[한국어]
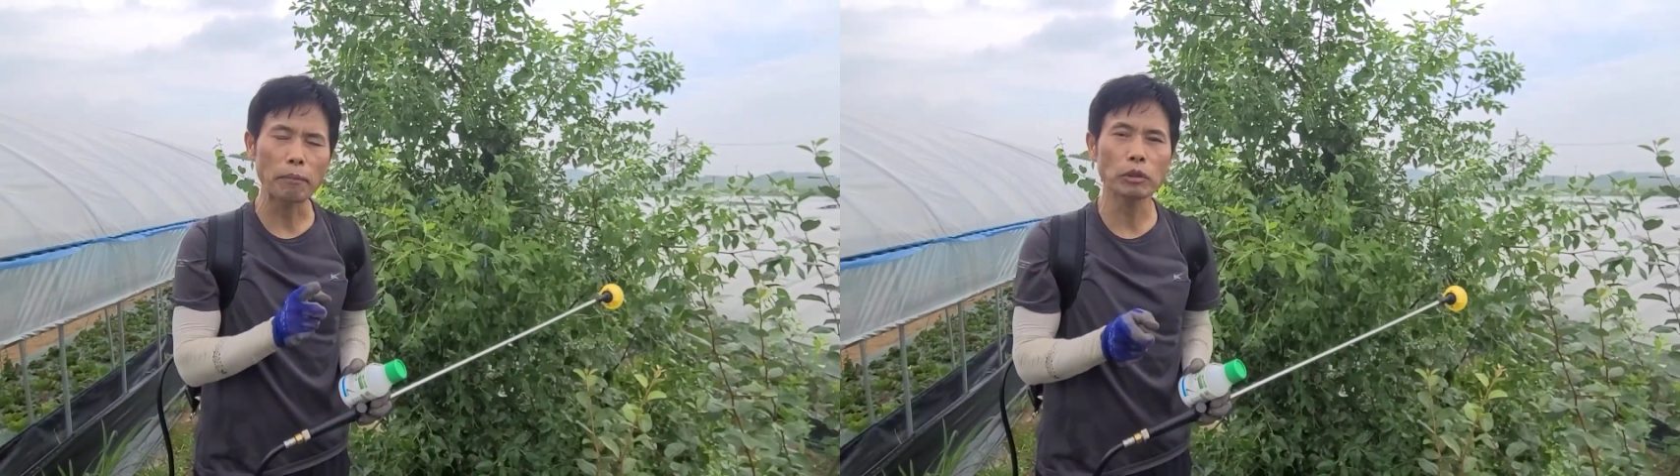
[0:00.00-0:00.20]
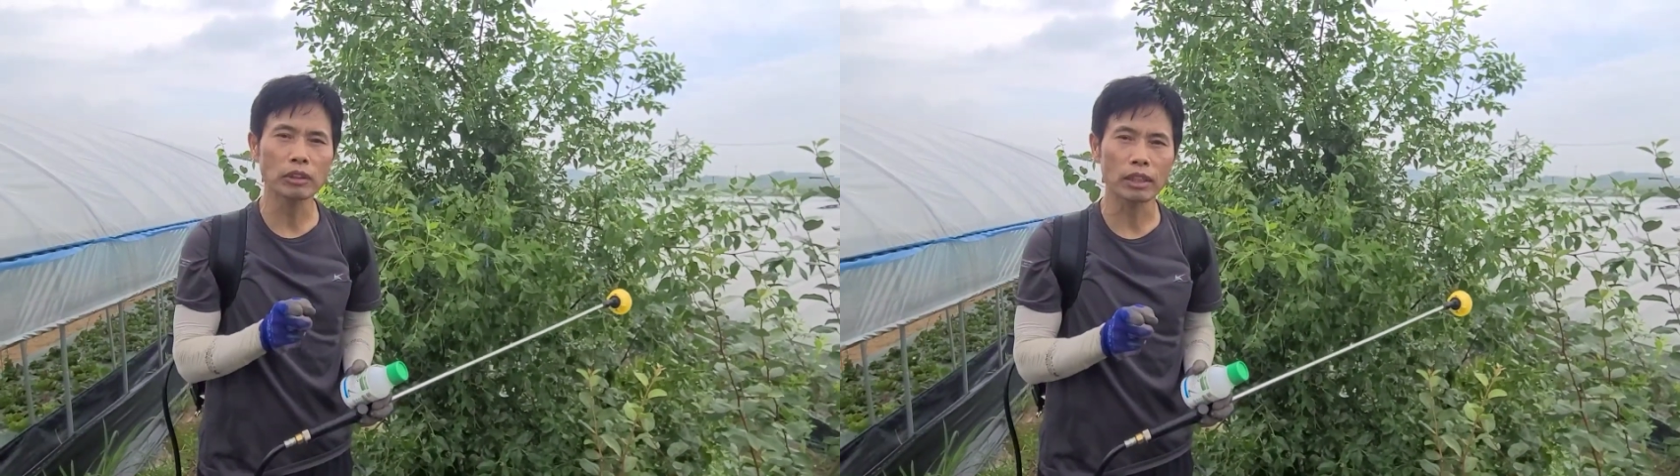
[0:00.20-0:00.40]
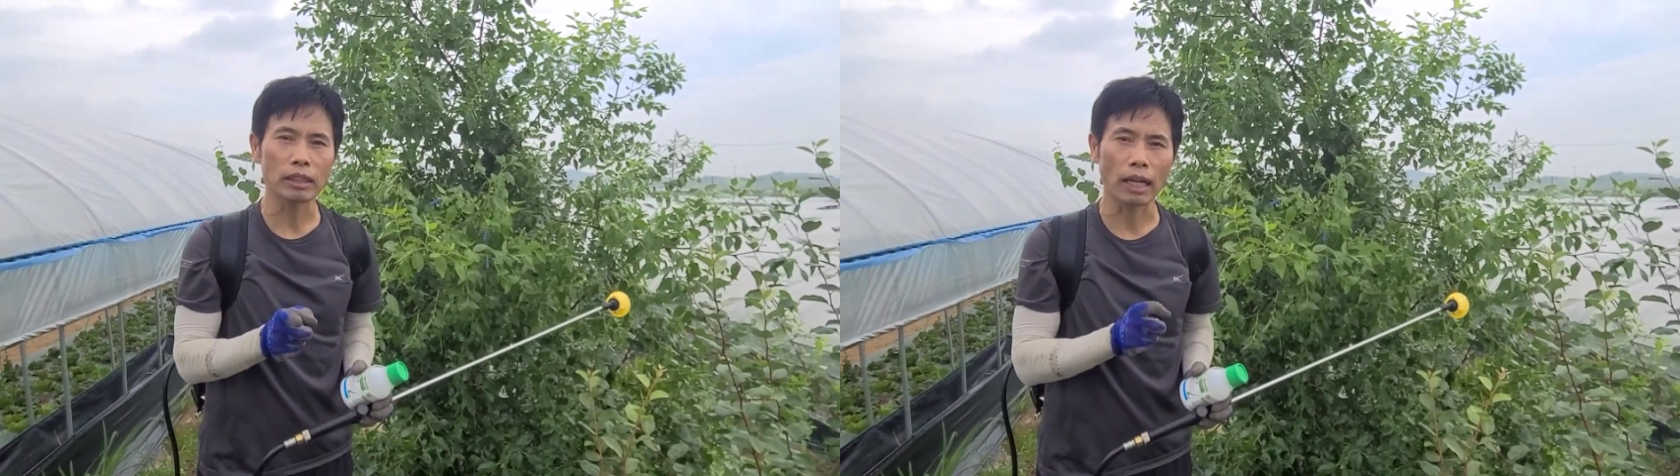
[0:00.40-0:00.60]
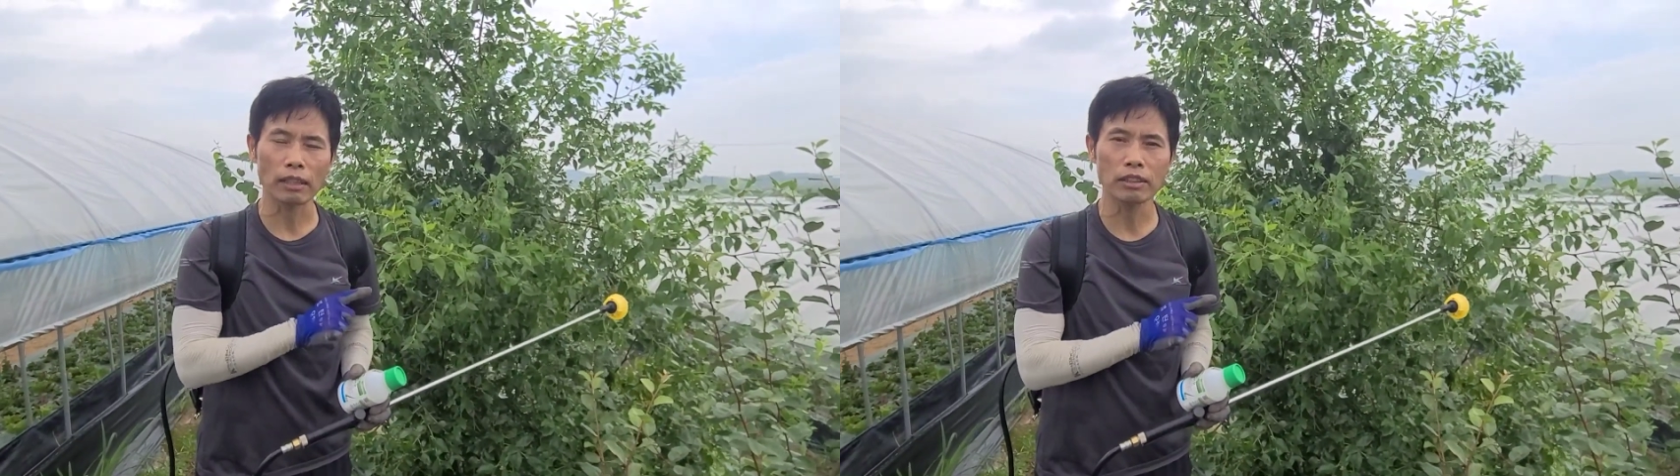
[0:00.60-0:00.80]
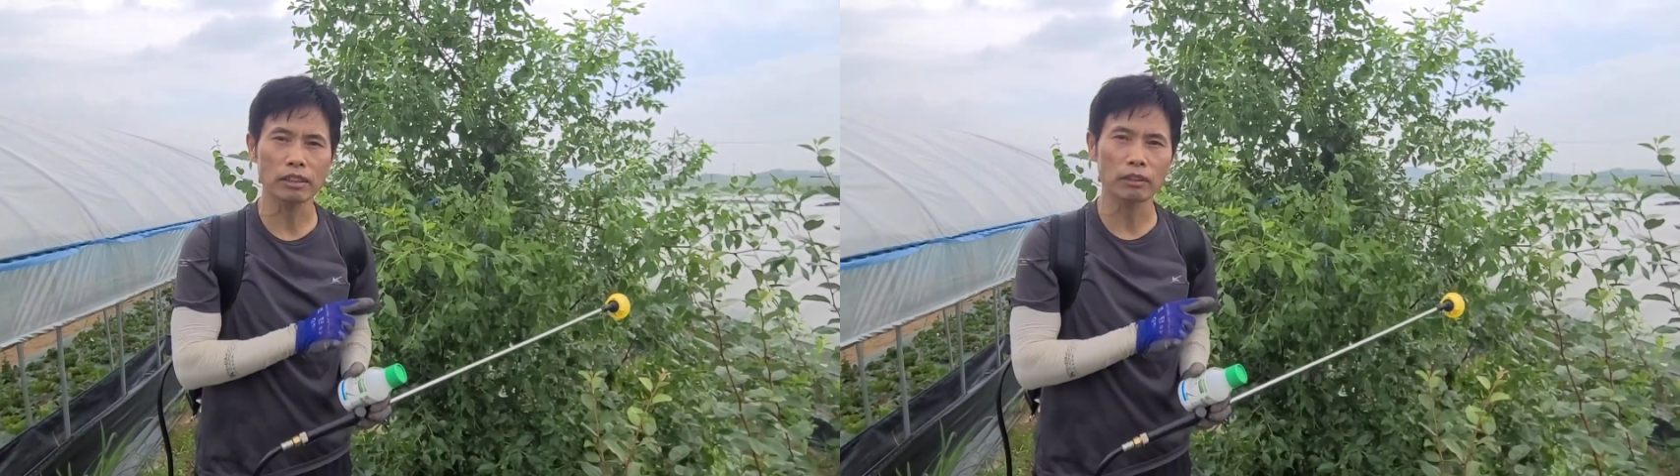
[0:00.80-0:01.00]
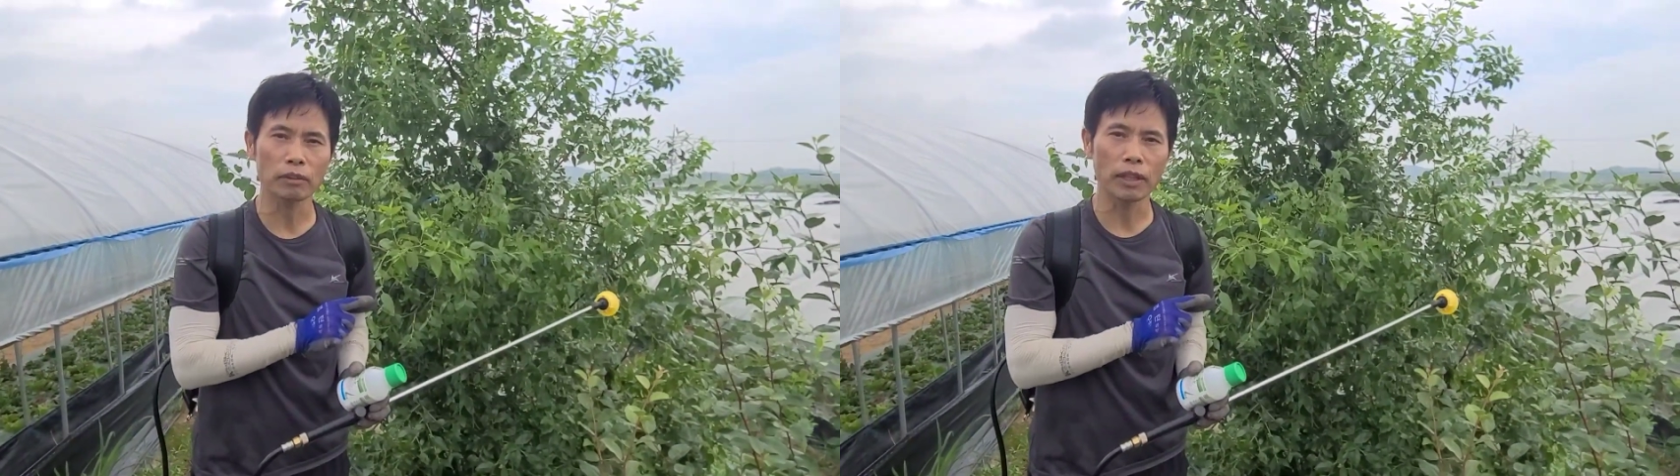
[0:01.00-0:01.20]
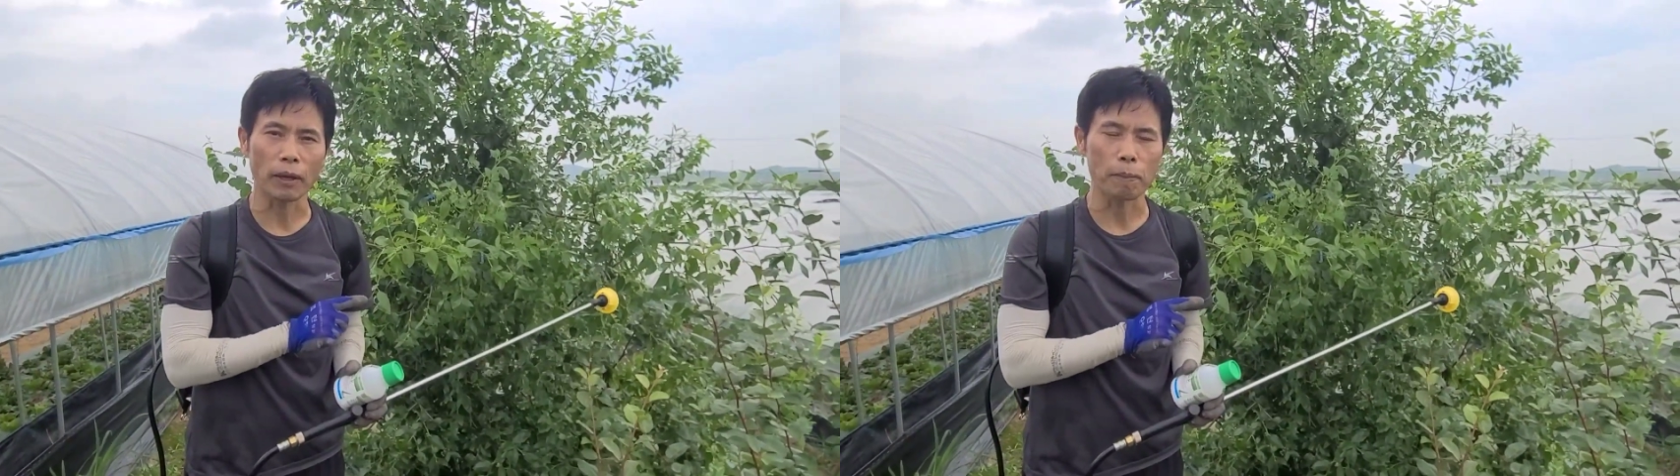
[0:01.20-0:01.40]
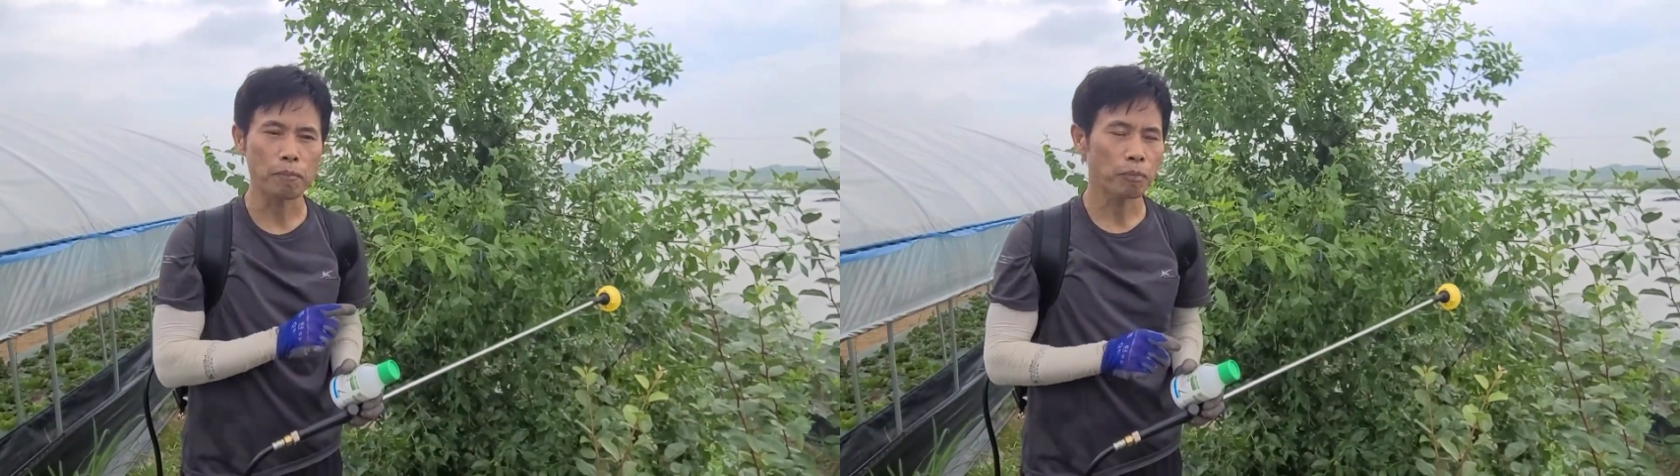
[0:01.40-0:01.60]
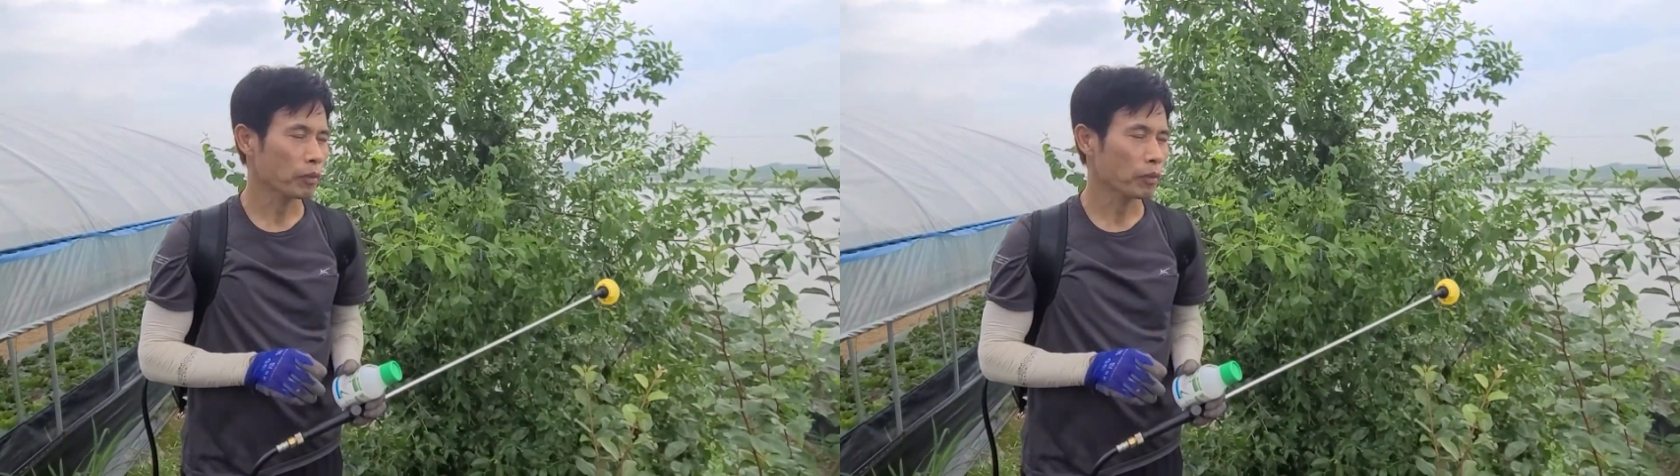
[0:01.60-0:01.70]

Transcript: 번째 약을 치는 건데